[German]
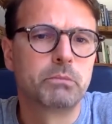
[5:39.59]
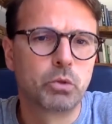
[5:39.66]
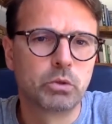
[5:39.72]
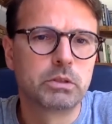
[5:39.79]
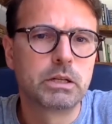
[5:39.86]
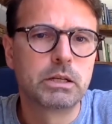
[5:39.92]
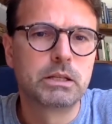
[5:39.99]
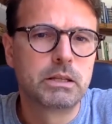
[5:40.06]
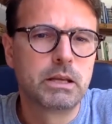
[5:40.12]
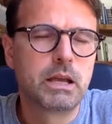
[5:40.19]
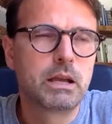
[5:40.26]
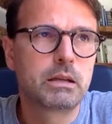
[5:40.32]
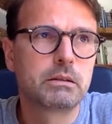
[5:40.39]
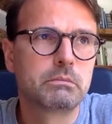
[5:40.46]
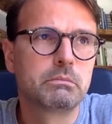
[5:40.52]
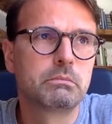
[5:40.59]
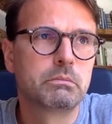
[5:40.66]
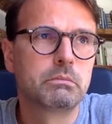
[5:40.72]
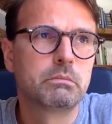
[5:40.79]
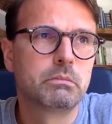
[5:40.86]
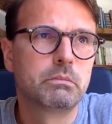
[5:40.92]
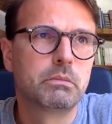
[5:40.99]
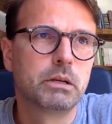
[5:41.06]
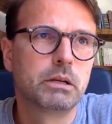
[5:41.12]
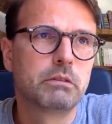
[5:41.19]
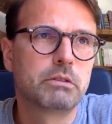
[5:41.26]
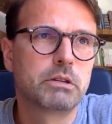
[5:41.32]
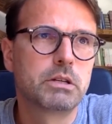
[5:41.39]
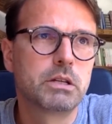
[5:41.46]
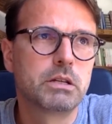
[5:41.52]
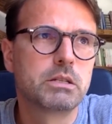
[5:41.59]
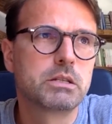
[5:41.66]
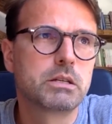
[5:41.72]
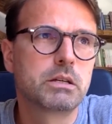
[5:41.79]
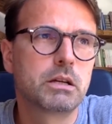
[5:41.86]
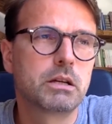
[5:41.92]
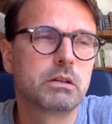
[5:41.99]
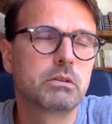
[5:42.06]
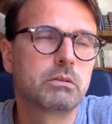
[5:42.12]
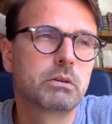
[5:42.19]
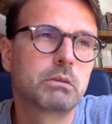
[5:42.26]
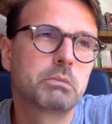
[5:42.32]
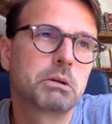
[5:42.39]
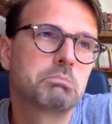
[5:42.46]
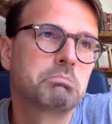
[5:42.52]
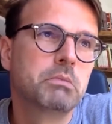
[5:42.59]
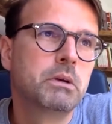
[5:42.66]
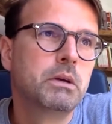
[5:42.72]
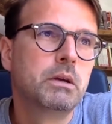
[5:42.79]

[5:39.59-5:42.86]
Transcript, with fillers: Totalitären. Ja, verstehen Sie? Also ich meine,